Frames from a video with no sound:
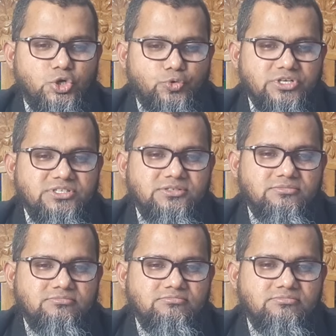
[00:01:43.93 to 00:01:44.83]
নোটিশ
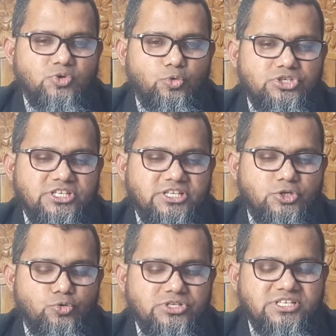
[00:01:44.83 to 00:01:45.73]
উচ্ছেদের
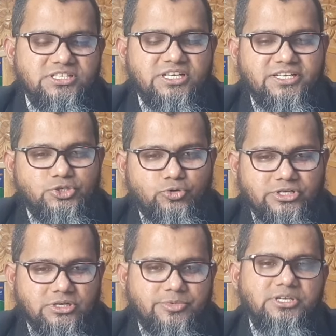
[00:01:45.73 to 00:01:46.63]
নোটিশকে চ্যালেঞ্জ করা
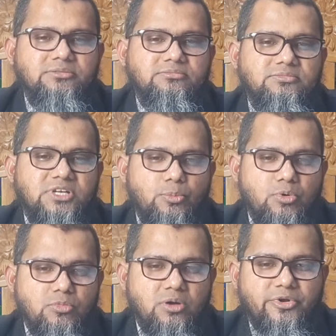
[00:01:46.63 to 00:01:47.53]
যাবে এবং
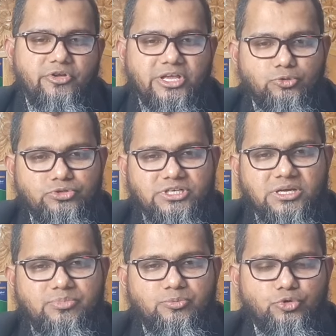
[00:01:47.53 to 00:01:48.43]
মহামান্য হাইকোর্ট থেকে
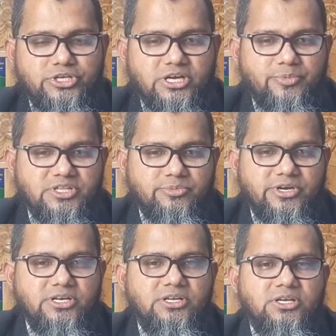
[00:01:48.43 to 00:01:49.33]
আপনি প্রতিকার পেতে
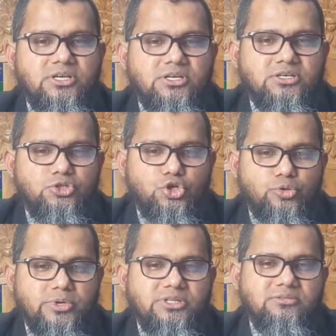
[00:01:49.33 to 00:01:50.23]
পারেন
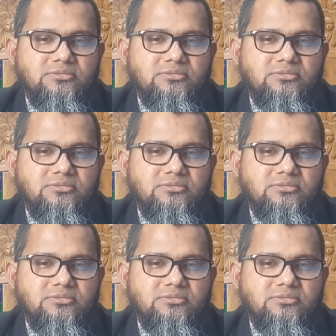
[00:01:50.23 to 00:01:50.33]
ধন্যবাদ